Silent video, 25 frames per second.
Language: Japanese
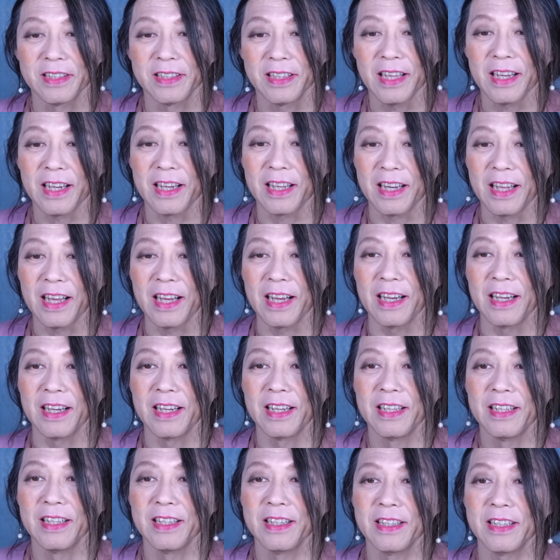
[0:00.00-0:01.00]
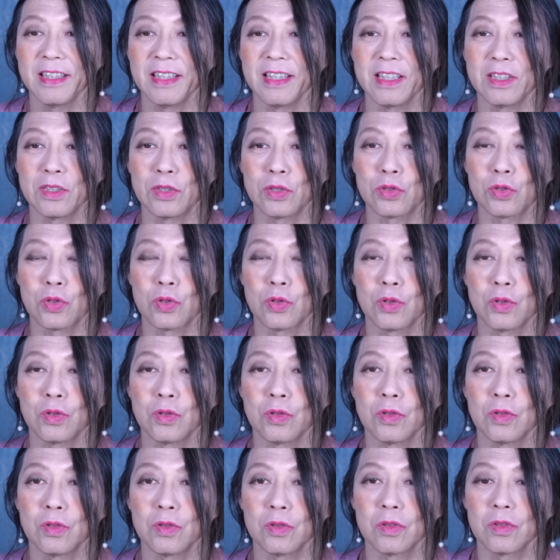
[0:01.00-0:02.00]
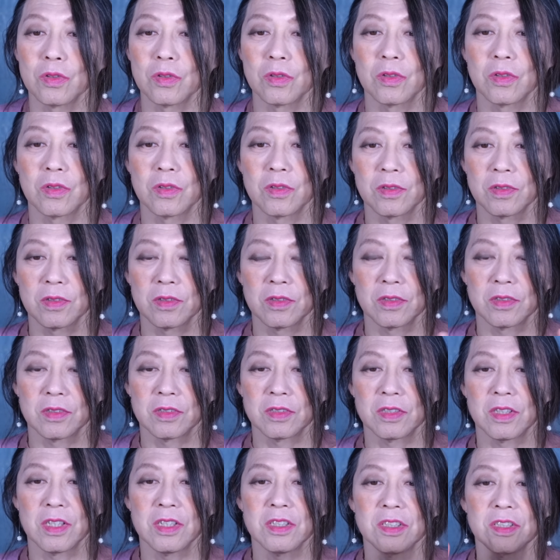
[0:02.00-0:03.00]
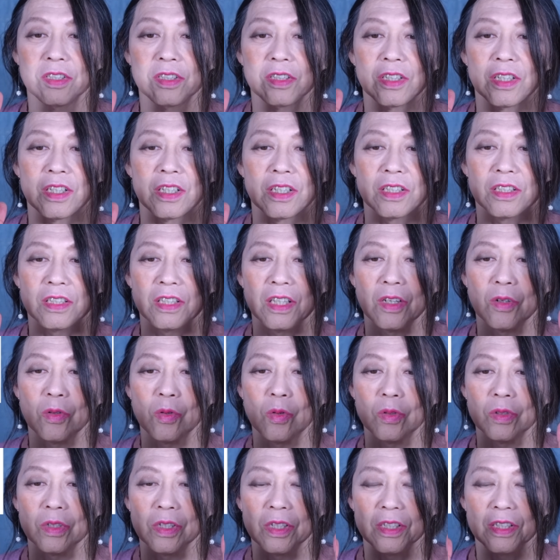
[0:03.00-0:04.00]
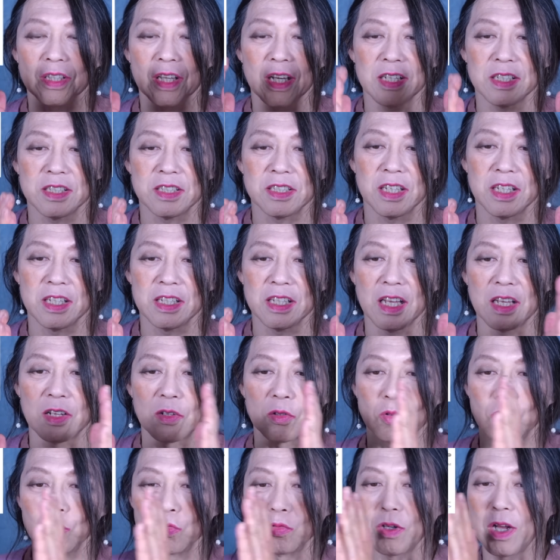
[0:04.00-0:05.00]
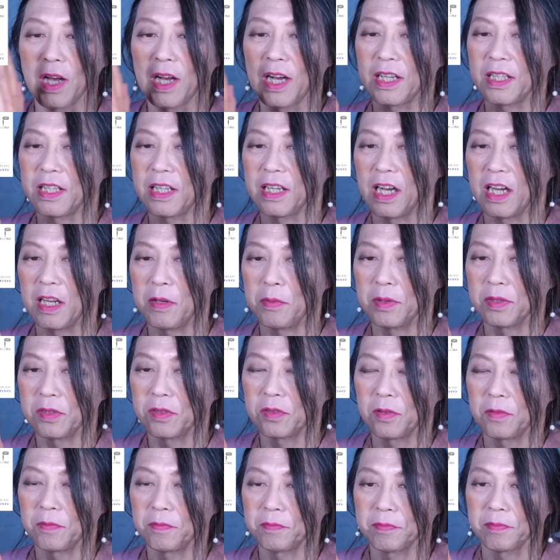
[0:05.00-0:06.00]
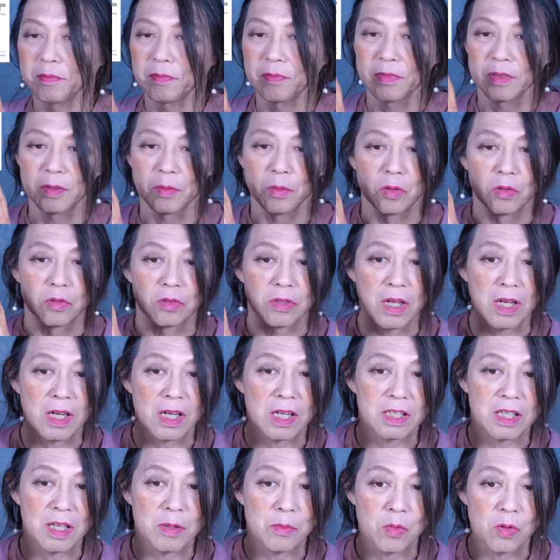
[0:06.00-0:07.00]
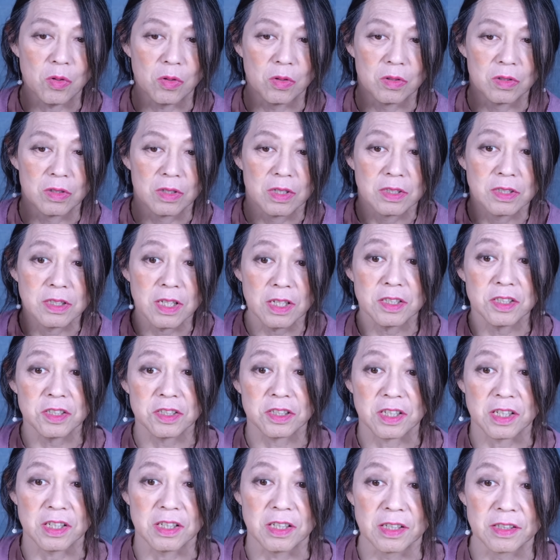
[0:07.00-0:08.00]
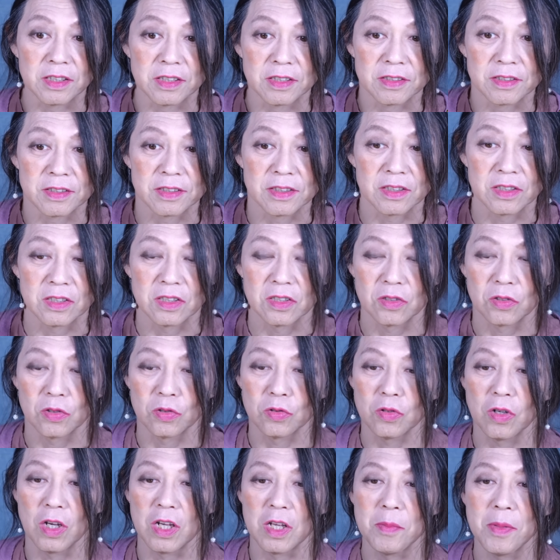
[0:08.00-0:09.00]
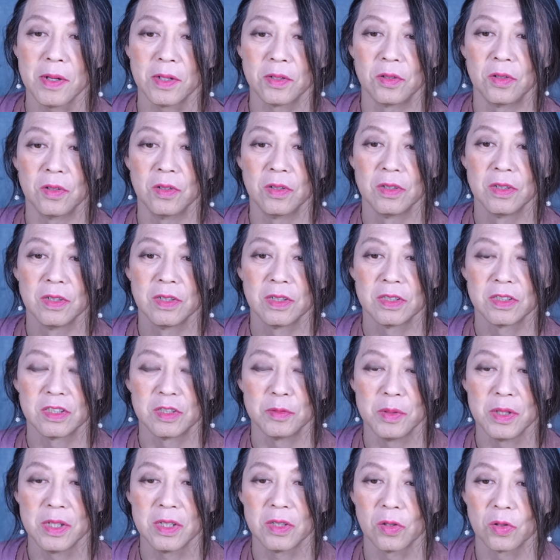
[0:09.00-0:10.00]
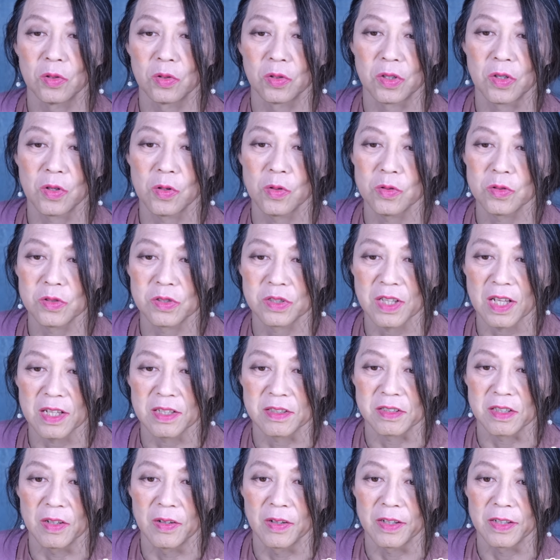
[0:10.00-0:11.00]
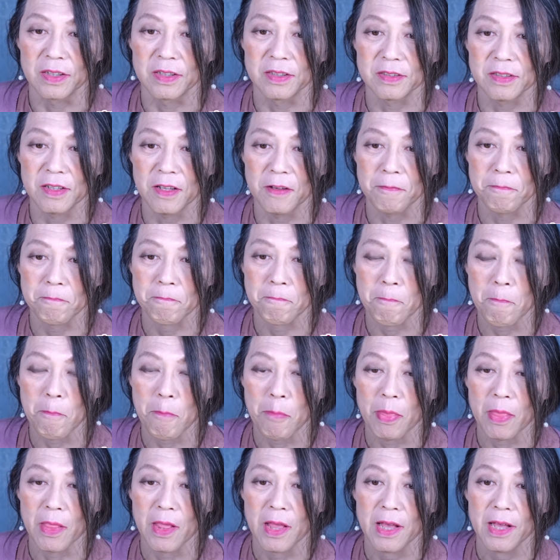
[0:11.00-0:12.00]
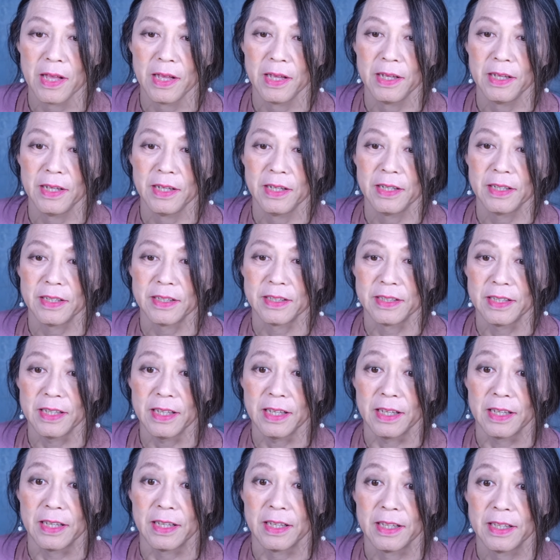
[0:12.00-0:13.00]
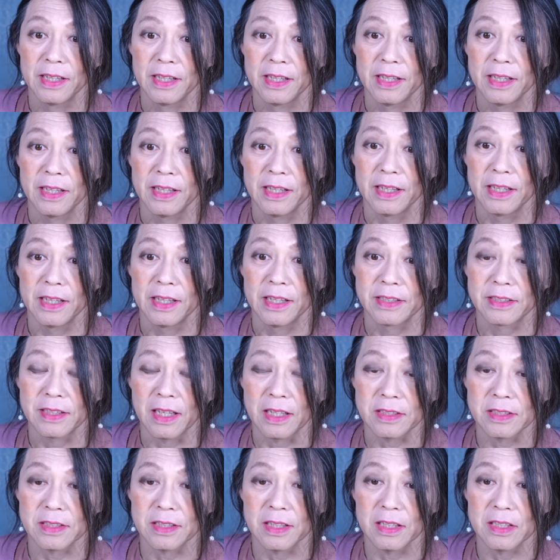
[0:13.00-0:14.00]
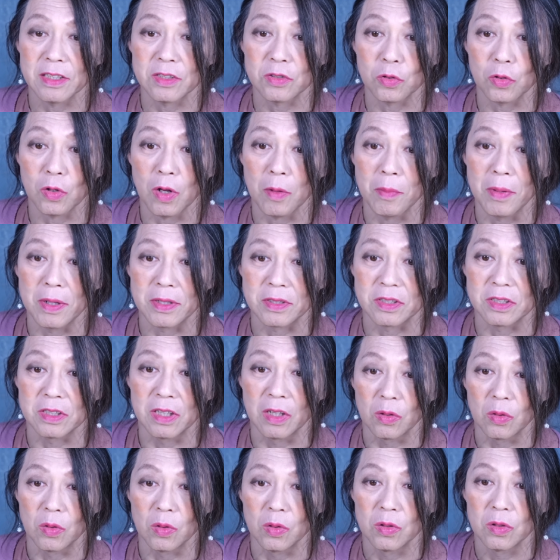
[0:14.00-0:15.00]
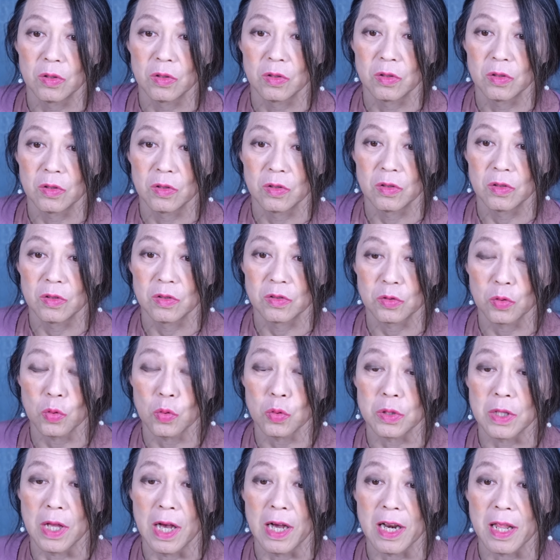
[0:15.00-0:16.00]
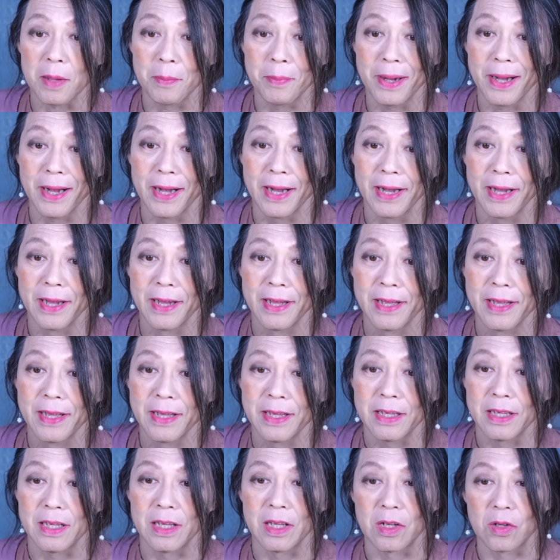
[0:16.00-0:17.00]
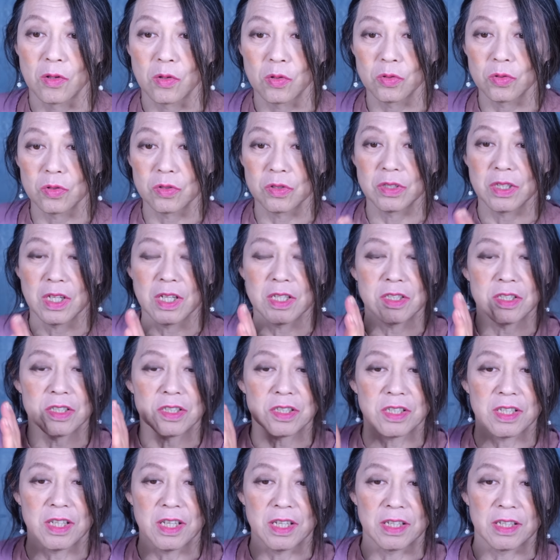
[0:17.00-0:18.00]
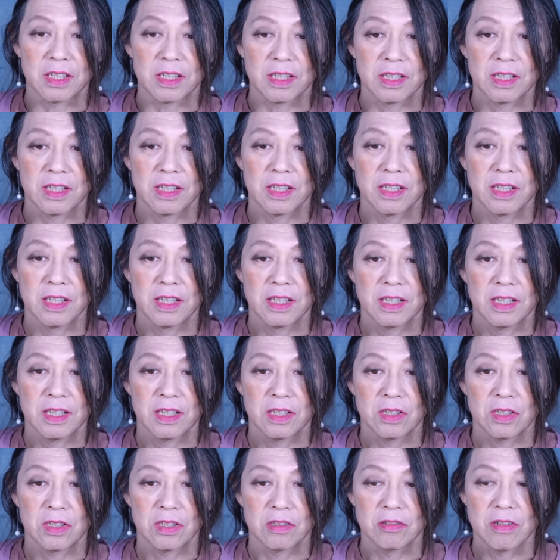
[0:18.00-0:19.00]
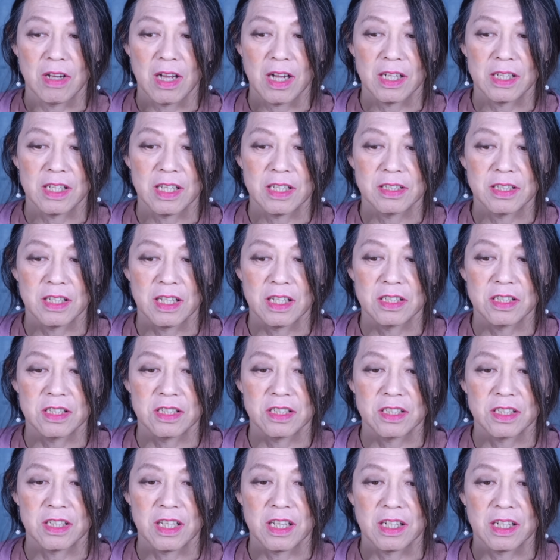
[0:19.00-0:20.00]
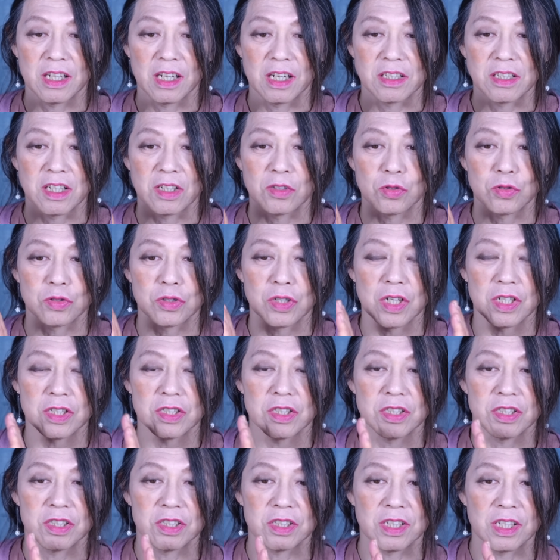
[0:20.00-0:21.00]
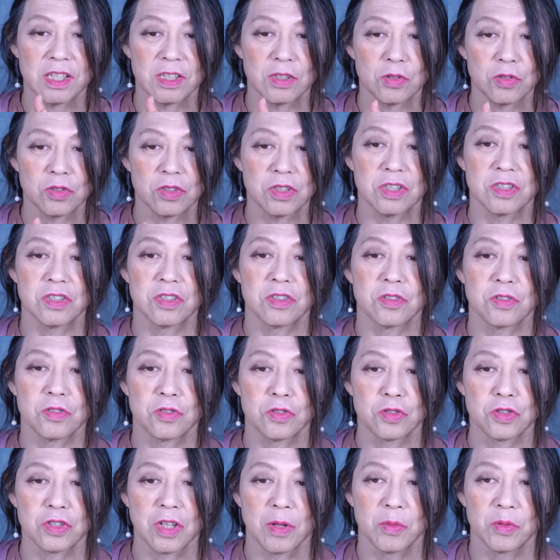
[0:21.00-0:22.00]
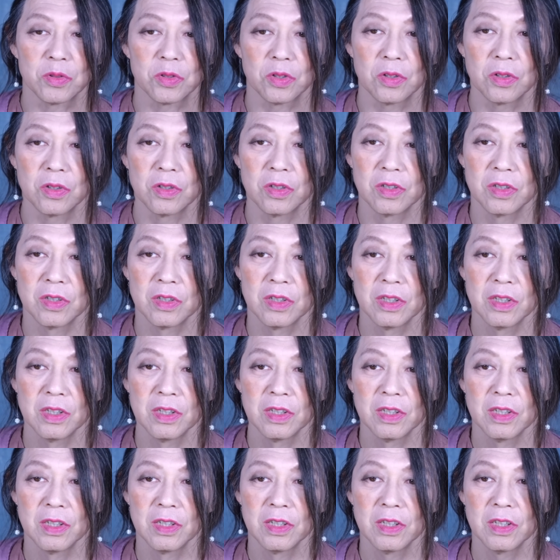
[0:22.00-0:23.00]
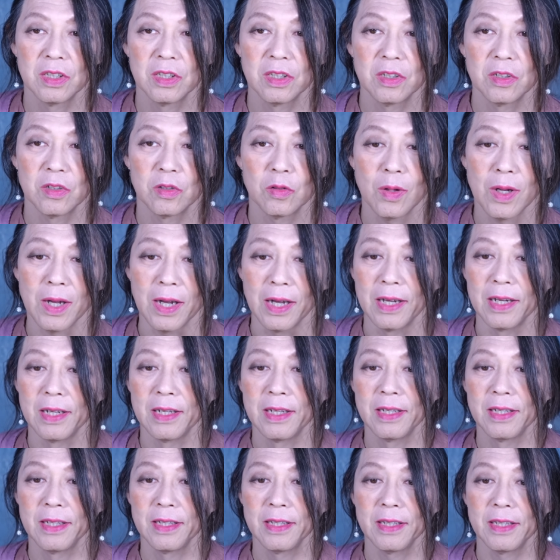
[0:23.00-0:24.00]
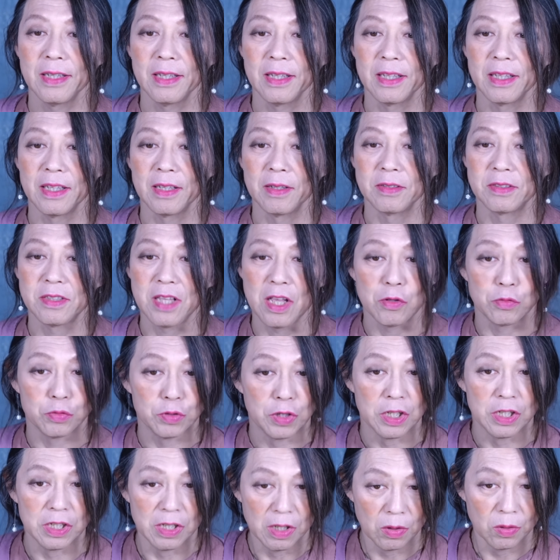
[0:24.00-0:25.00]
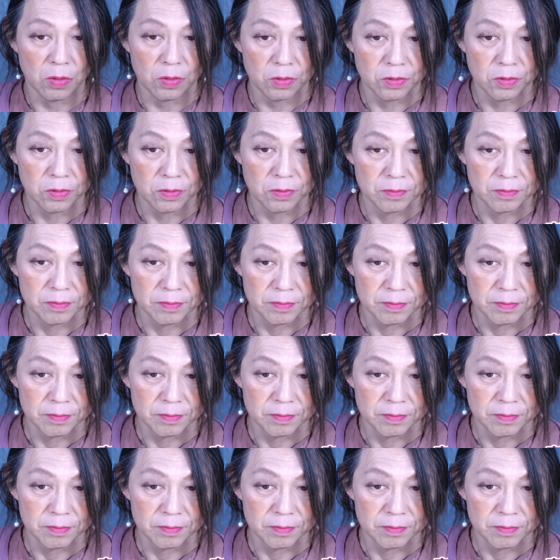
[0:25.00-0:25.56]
だから、えーと、その政治資金規正法に記載していないこの裏金があります。でも裏金も政治資金なんです。というのが今の自民党の基本スタンスなわけですね。で、さすがにそれはまずろう。そうであれば、えー、この政治資金、裏金政治資金からちゃんと政治資金として支出したものは、えー、政府でいいだろうと。